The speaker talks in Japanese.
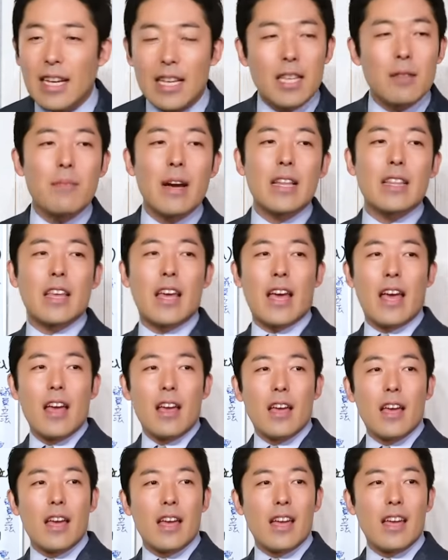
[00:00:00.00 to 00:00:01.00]
まあ、今で、
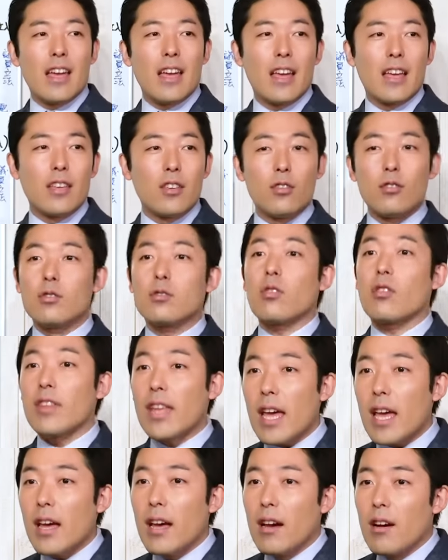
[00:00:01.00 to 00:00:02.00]
えー、言うと
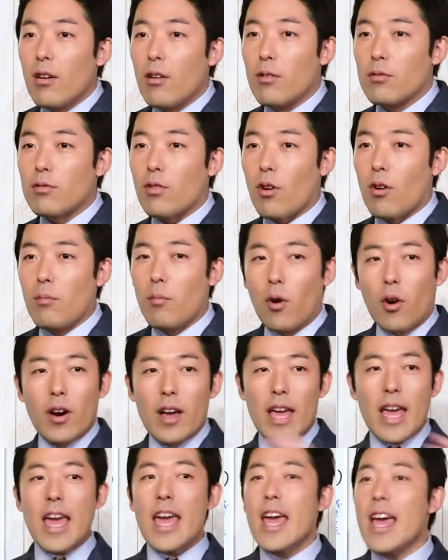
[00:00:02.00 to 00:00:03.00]
ね、本当
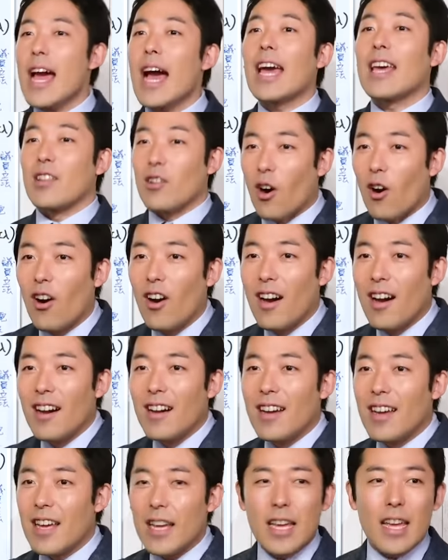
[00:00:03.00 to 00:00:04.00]
もう AI の、
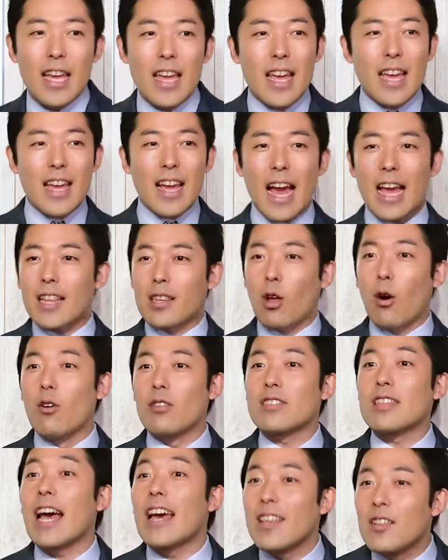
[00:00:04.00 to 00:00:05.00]
え、AI
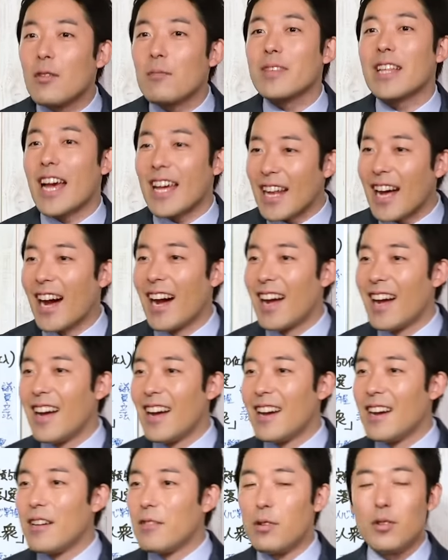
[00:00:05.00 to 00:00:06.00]
搭載のみたいな。
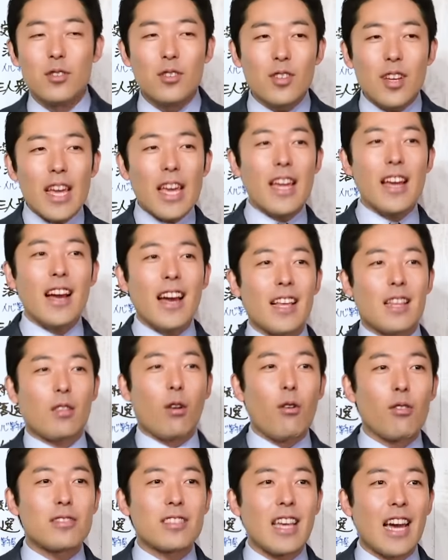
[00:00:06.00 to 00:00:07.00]
フル AI
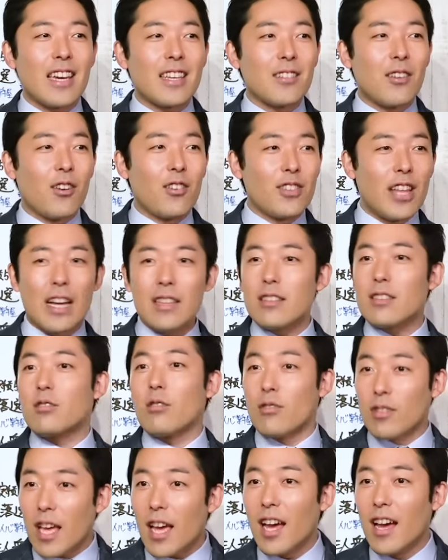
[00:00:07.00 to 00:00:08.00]
搭載の、なんで
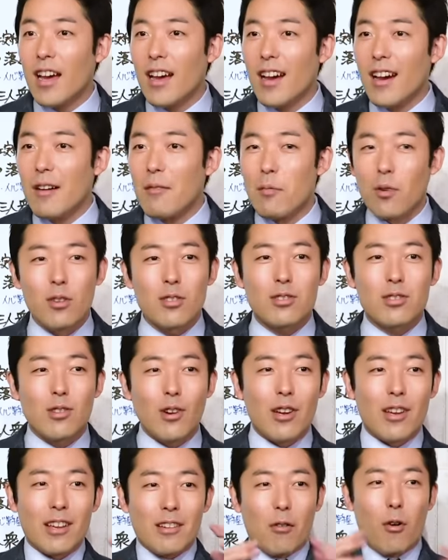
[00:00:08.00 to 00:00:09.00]
しょうね。ものす
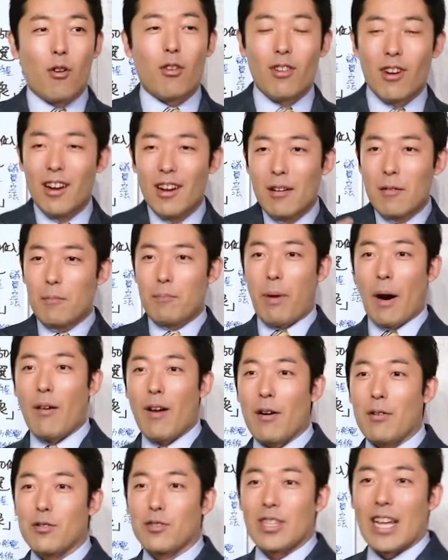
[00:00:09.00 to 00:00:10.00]
ごい、こう、
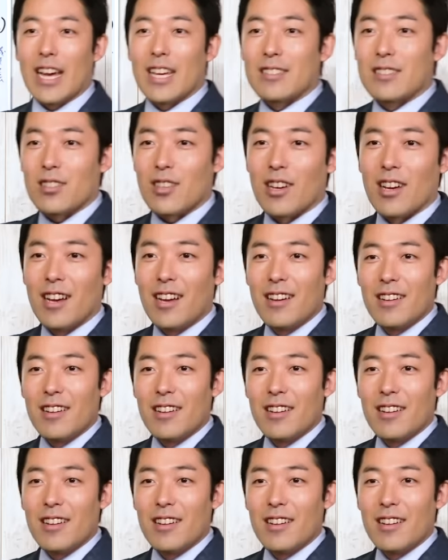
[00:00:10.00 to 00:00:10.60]
パワフルなやつ。